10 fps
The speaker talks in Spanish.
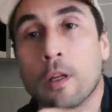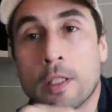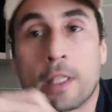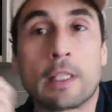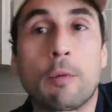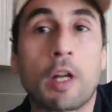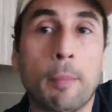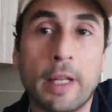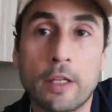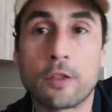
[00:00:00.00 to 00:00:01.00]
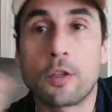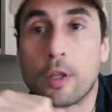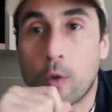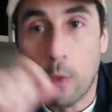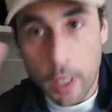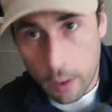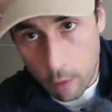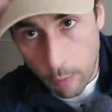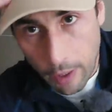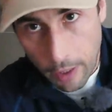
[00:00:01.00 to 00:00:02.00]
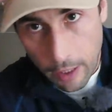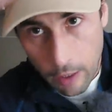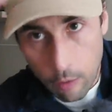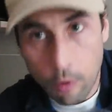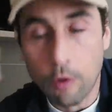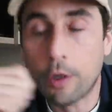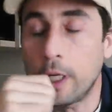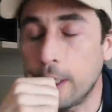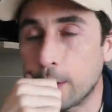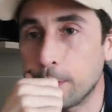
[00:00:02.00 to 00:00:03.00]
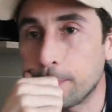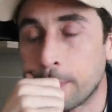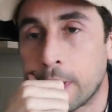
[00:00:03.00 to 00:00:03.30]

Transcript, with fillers: ya sea porque me han hecho descuento, me han regalado un gorrito.